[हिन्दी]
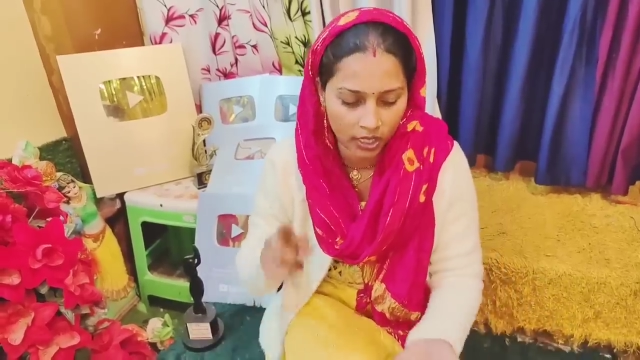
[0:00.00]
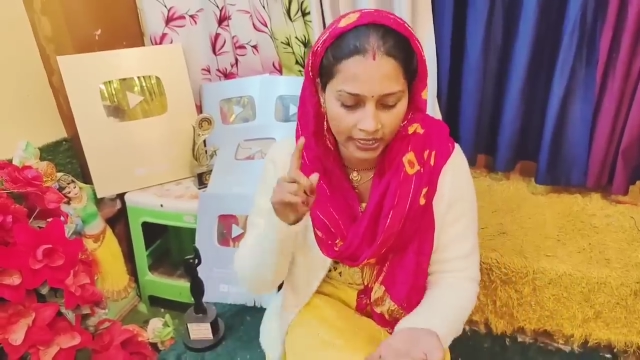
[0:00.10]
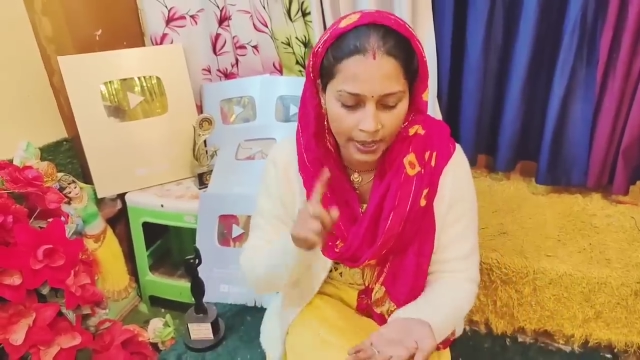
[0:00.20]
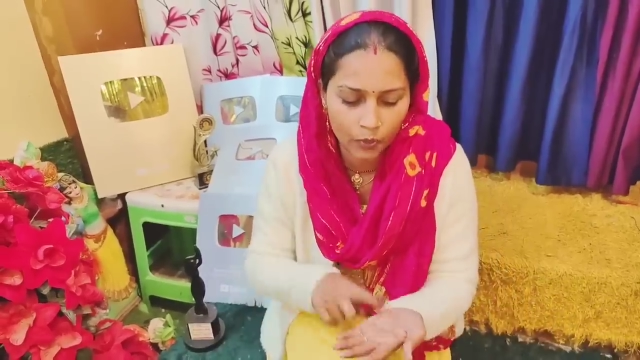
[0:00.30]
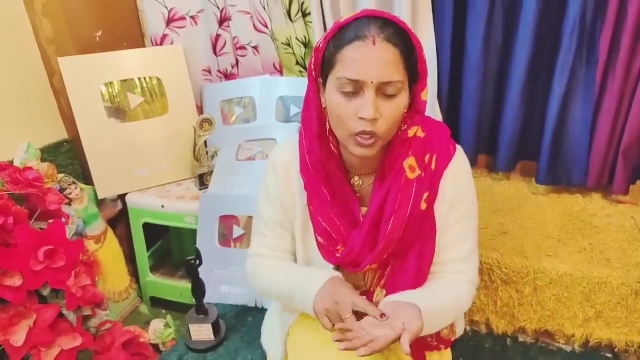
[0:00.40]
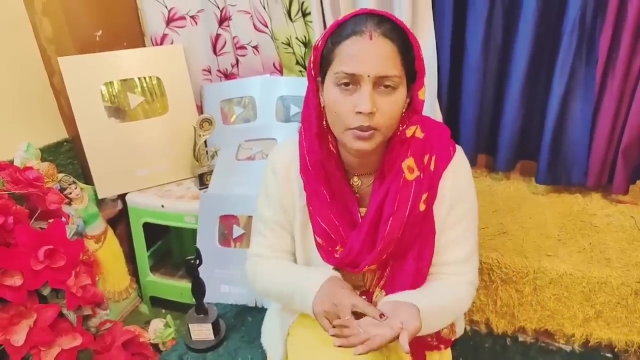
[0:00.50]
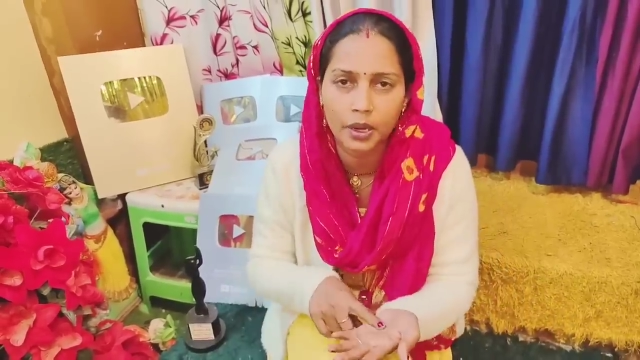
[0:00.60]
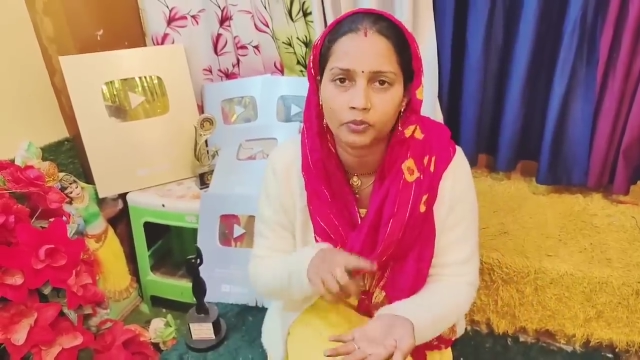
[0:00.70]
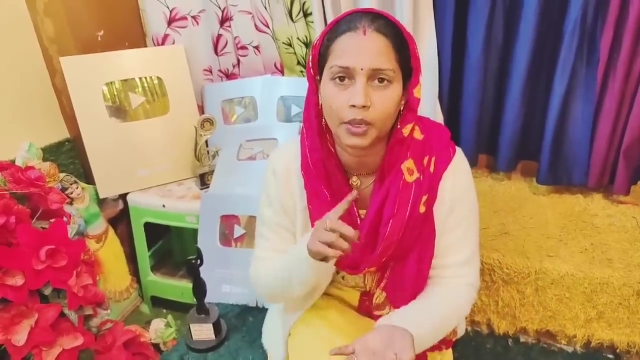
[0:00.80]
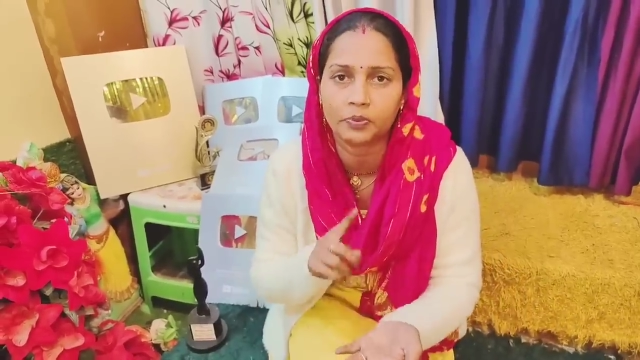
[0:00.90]
और ये
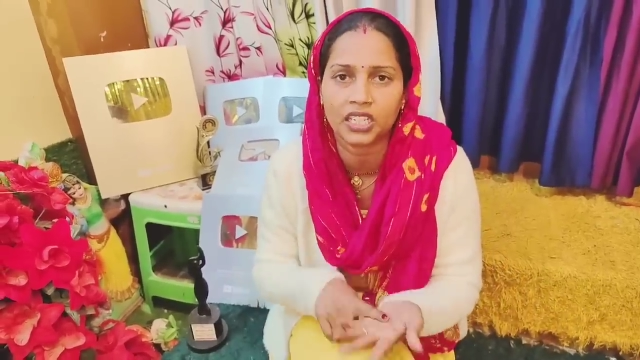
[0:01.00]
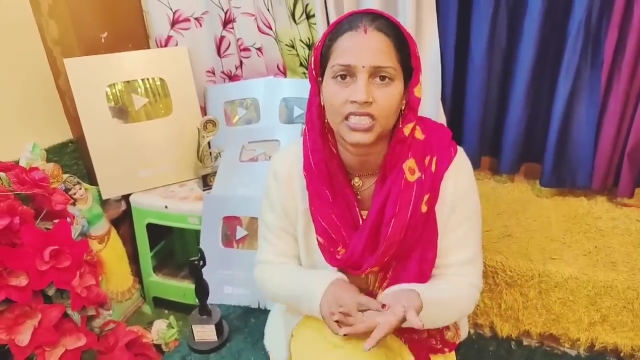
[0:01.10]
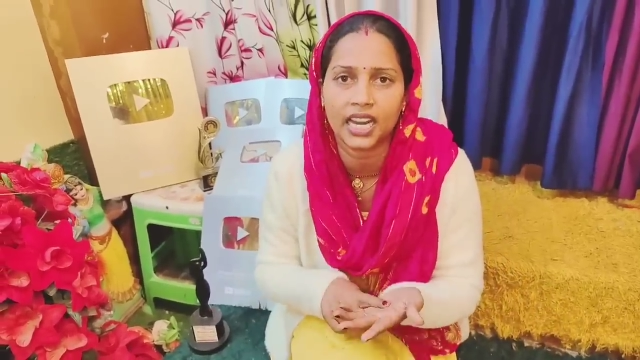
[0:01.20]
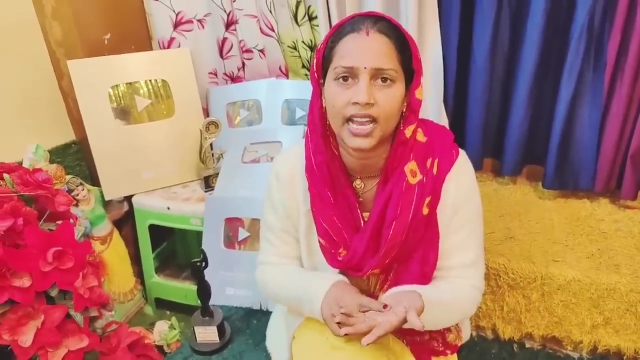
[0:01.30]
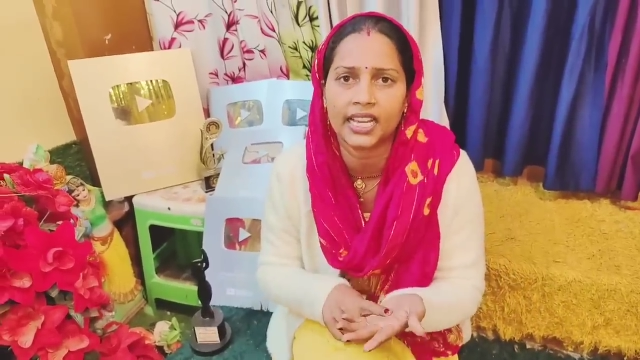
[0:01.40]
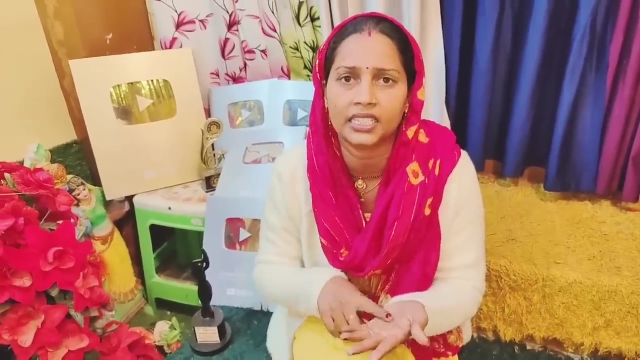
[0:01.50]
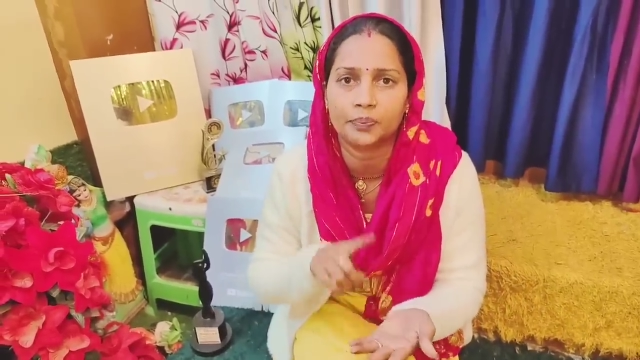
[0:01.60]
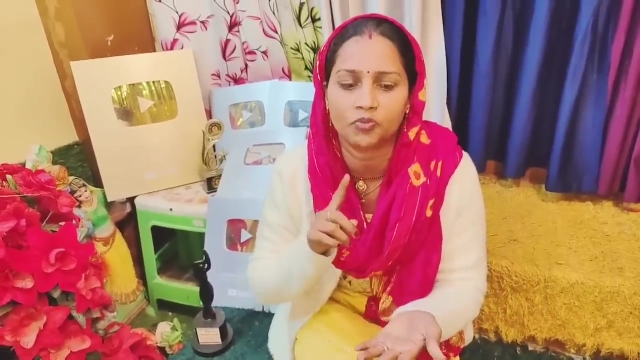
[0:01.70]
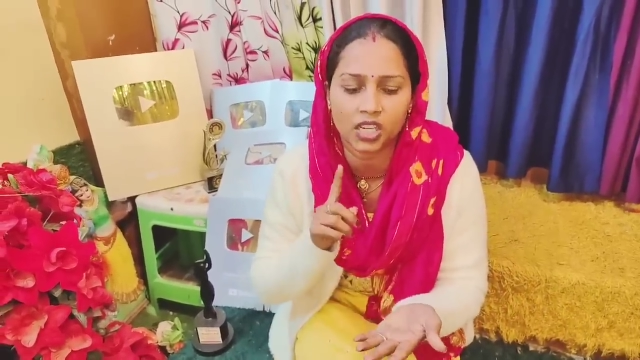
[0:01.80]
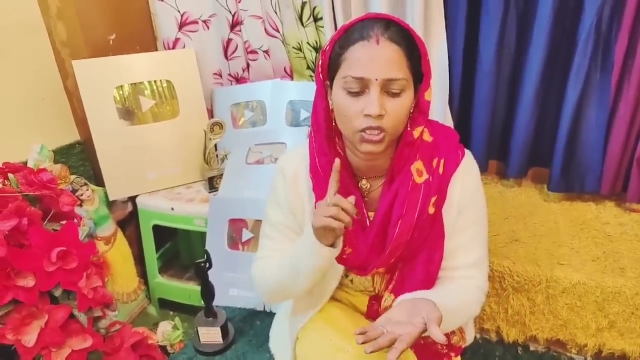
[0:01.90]
मुहिम हम तब तक चलाएंगे
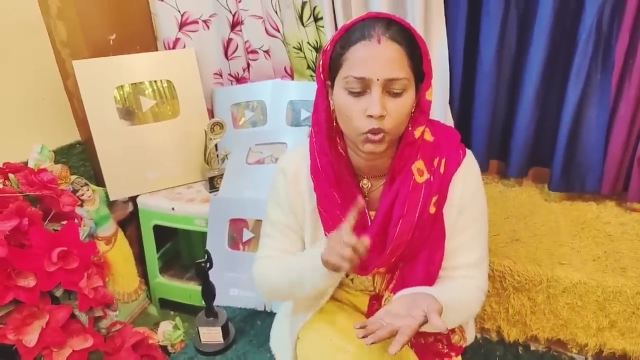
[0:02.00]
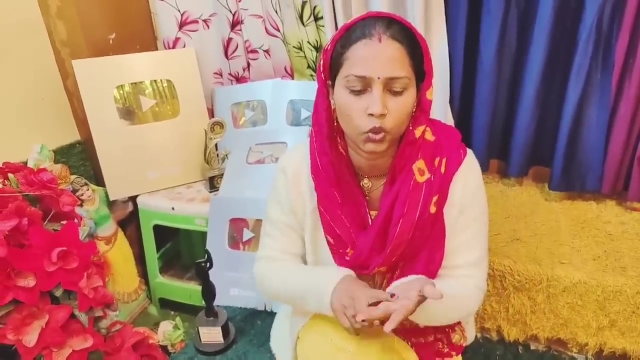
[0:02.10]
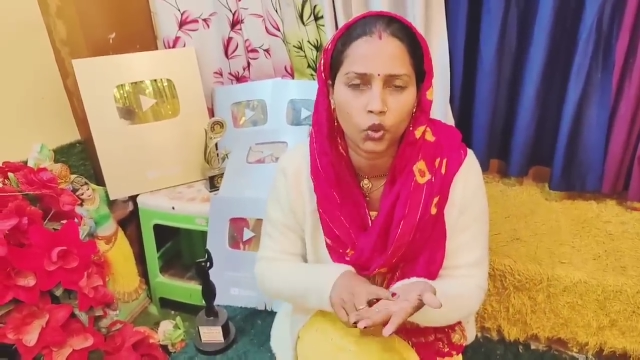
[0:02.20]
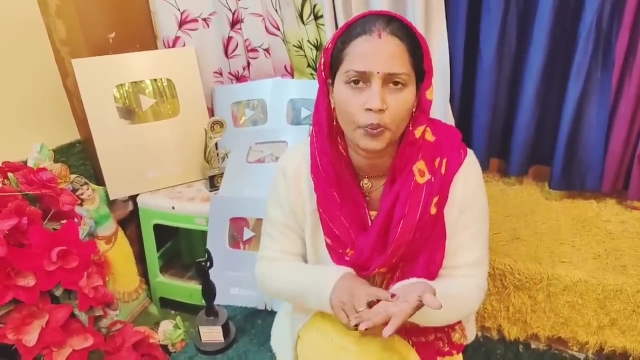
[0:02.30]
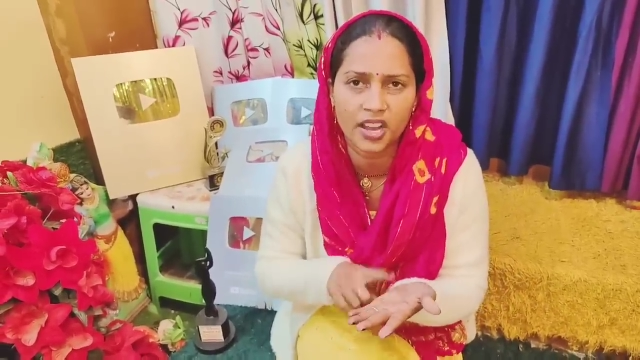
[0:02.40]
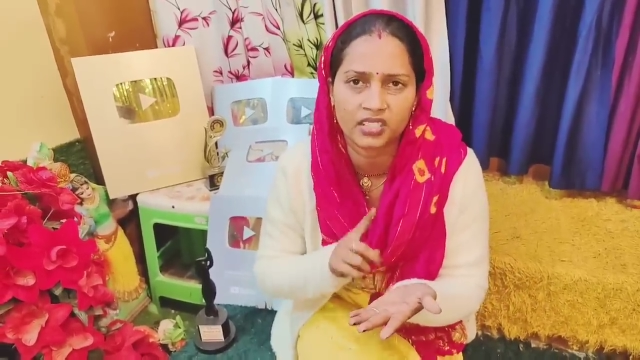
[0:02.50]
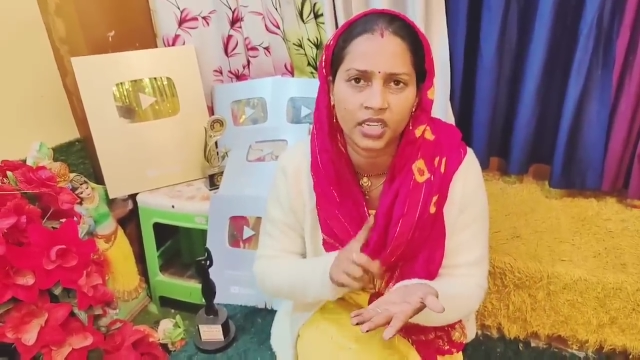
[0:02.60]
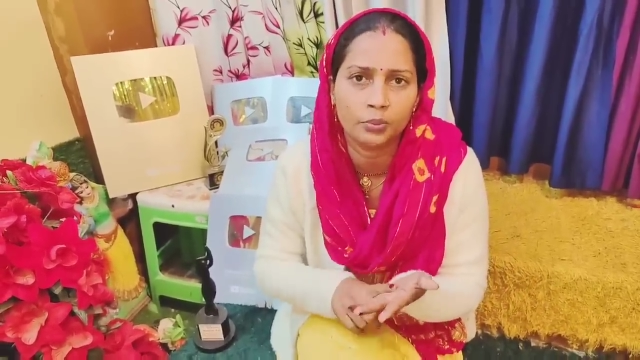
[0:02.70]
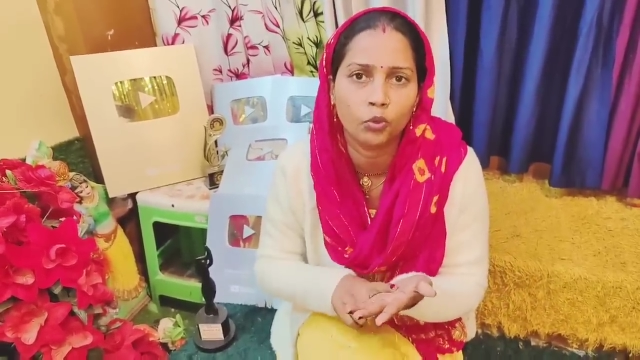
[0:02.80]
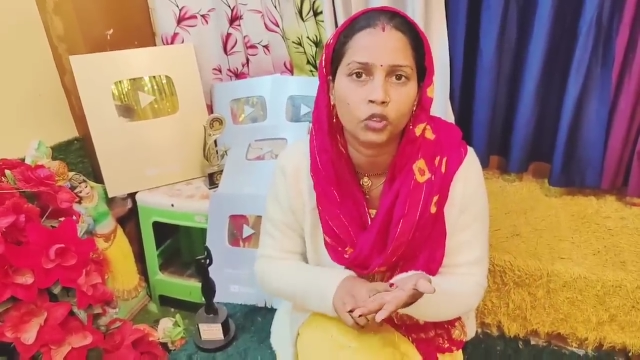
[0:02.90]
जब तक यूट्यूब
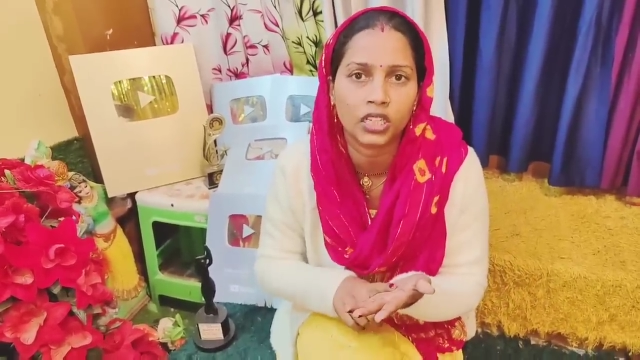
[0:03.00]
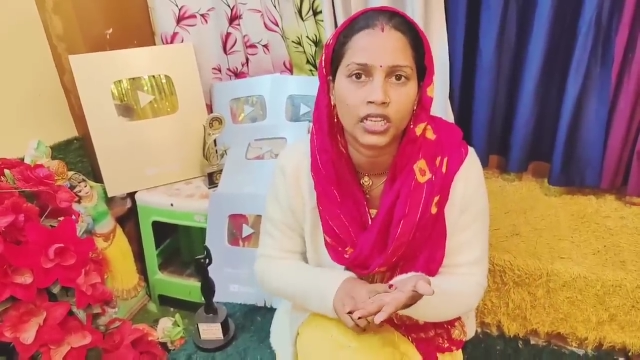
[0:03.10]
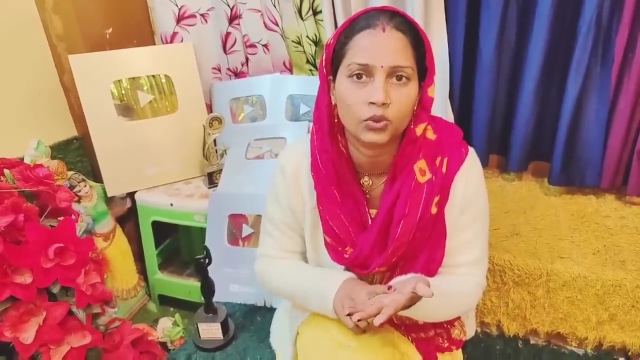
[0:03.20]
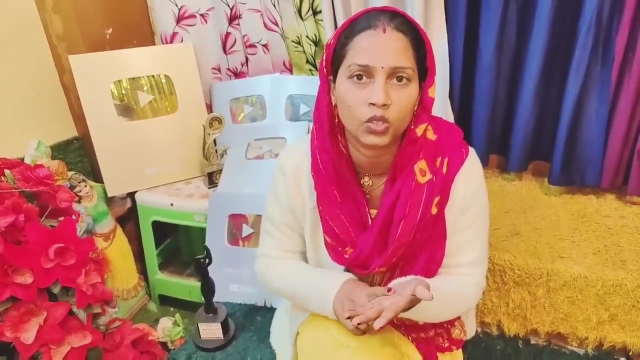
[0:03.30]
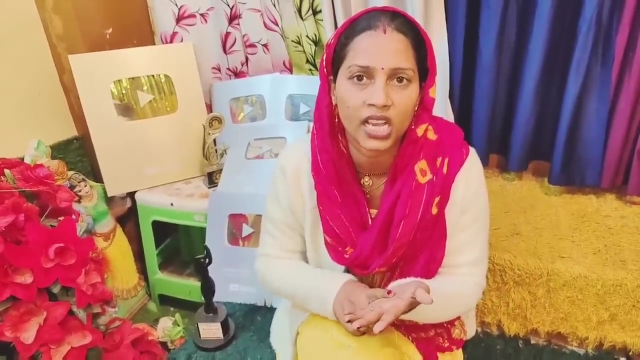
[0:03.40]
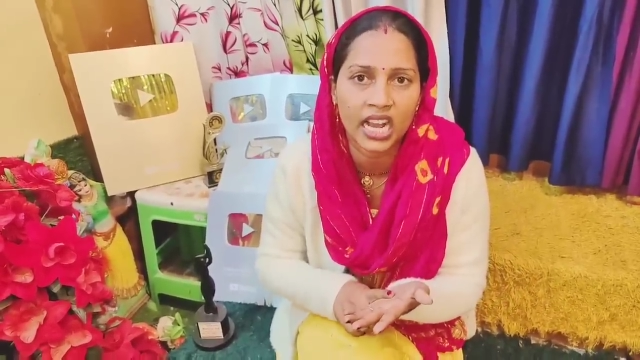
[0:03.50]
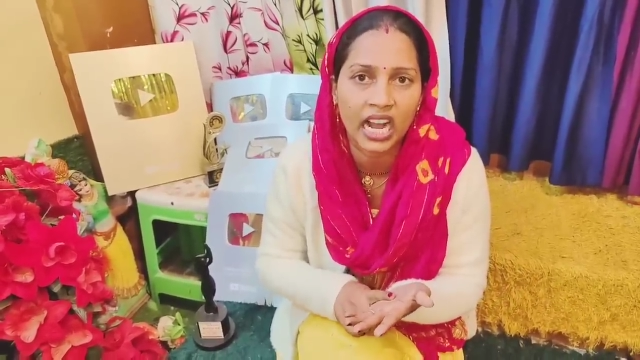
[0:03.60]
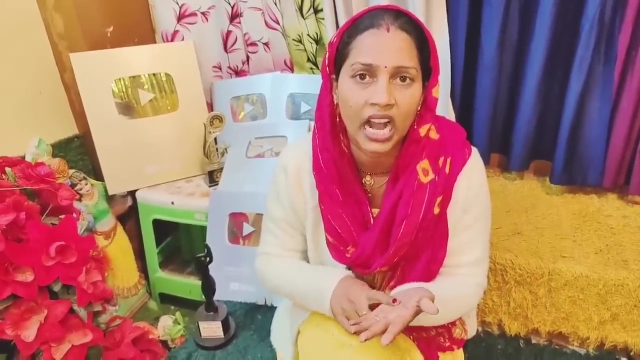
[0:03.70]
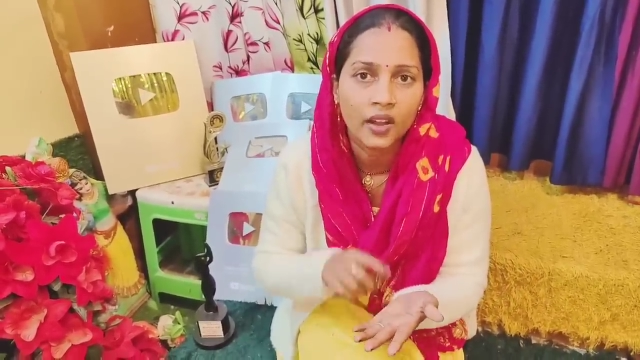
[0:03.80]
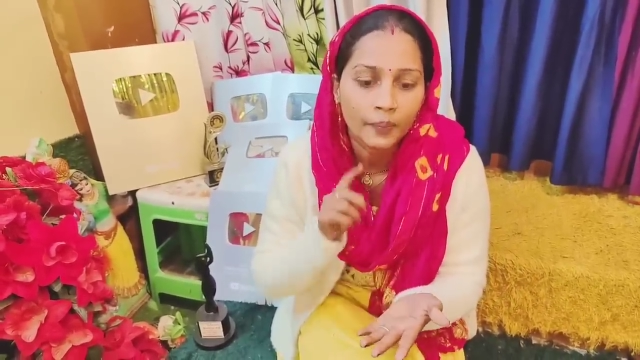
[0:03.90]
असली मुक्त नहीं हो
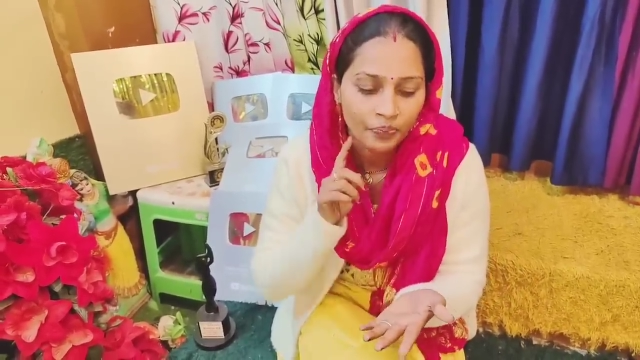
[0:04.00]
जाएगा